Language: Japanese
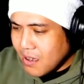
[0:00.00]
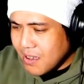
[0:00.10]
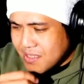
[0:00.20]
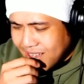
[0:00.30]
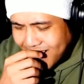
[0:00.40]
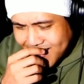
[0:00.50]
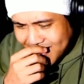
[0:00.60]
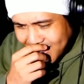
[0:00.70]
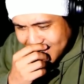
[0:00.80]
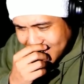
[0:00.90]
な
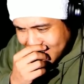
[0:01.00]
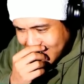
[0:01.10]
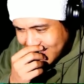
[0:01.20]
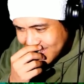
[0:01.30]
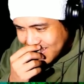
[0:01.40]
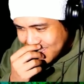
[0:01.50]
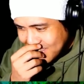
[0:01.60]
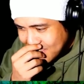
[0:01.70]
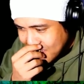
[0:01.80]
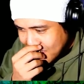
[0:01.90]
んで
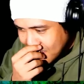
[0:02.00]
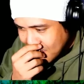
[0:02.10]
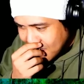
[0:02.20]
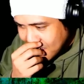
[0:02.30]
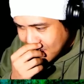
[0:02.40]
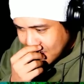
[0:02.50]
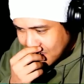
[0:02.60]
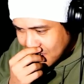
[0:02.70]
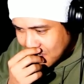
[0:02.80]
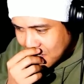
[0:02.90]

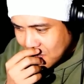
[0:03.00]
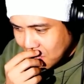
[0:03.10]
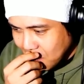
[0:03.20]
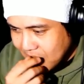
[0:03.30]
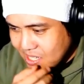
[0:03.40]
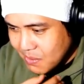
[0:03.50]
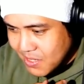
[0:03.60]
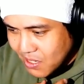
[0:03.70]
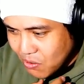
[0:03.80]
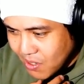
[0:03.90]
めちゃめ
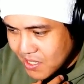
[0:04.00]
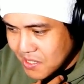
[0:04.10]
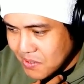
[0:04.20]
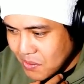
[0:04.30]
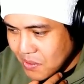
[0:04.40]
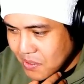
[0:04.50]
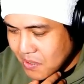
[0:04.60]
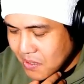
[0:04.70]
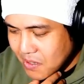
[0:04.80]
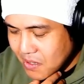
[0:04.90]
ちゃ怖かったんですけど、
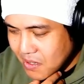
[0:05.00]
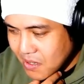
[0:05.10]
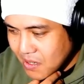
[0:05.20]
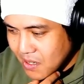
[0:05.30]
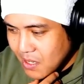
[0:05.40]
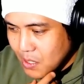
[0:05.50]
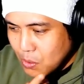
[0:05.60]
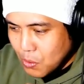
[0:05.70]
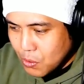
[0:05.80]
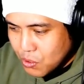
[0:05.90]

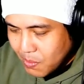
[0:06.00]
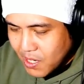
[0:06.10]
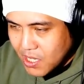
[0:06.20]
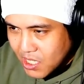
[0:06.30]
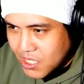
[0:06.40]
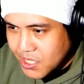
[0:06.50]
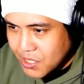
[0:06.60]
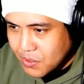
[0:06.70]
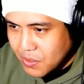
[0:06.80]
言葉が気になったんですよ。